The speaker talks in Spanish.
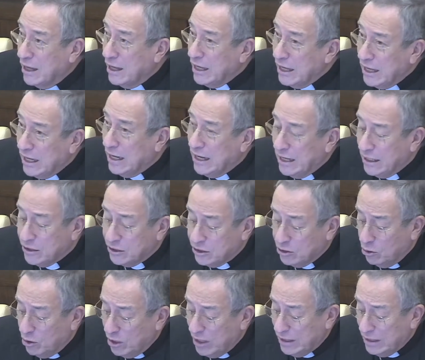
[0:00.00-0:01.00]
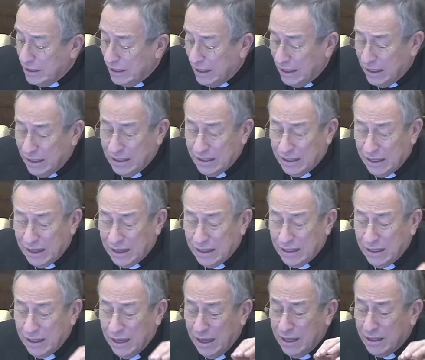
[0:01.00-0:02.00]
Y la
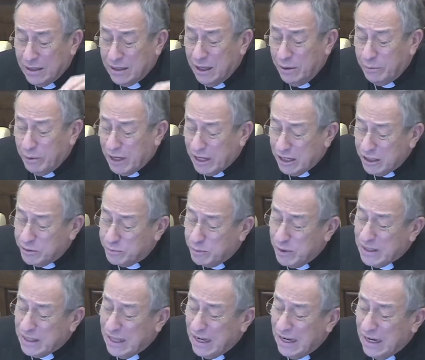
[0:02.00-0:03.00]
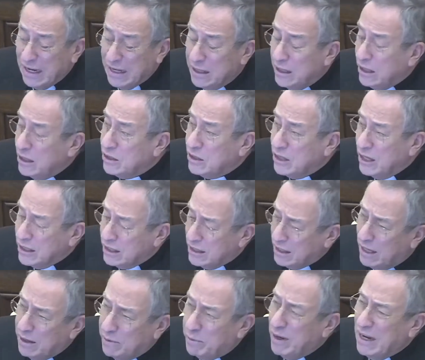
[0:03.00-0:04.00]
solidaridad debe respetar la
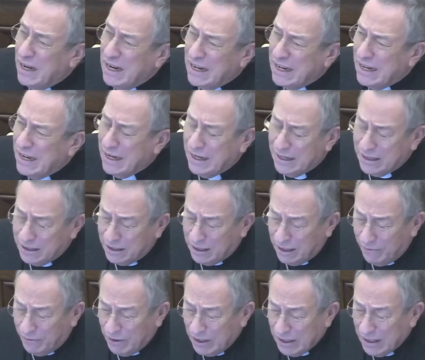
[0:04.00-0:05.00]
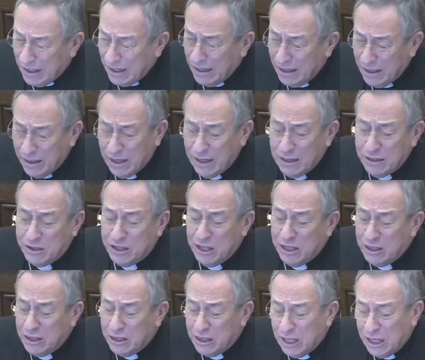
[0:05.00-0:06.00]
iniciativa, la creatividad, el
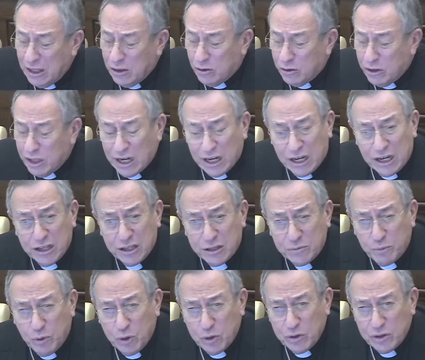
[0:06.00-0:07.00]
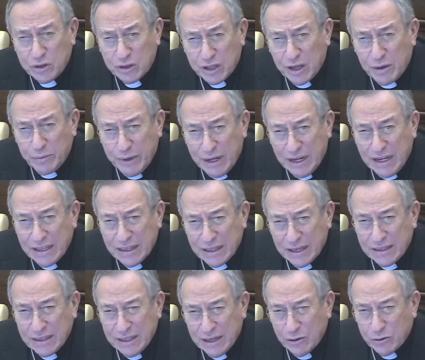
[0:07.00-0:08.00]
sentido de
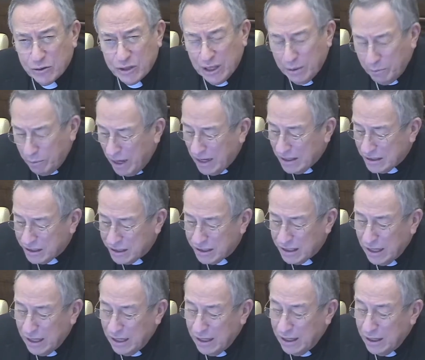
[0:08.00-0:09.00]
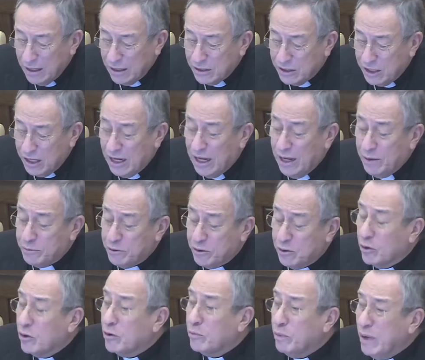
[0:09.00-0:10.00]
responsabilidad de los demás, sin
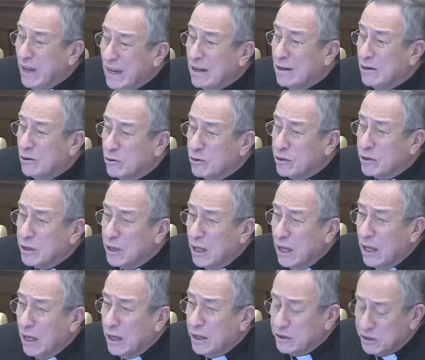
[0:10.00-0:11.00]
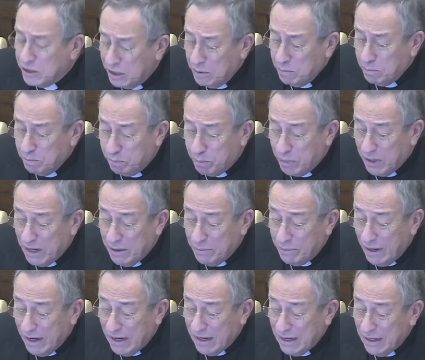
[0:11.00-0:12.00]
absorberlos, sin
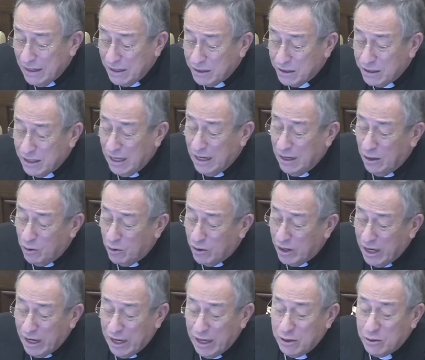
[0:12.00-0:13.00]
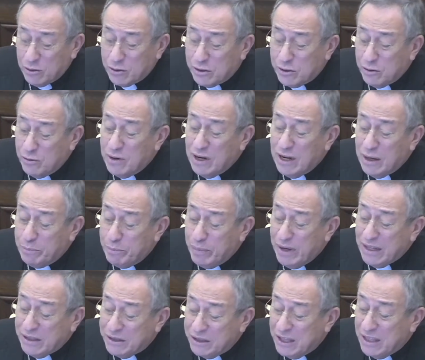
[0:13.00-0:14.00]
privarles de lo que ellos son
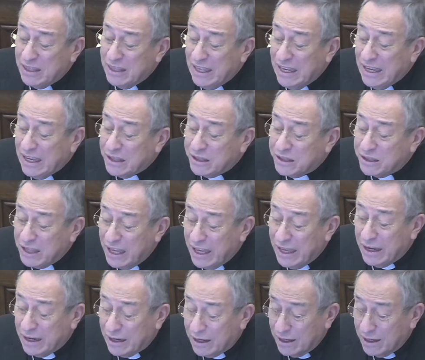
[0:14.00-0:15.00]
capaces de hacer.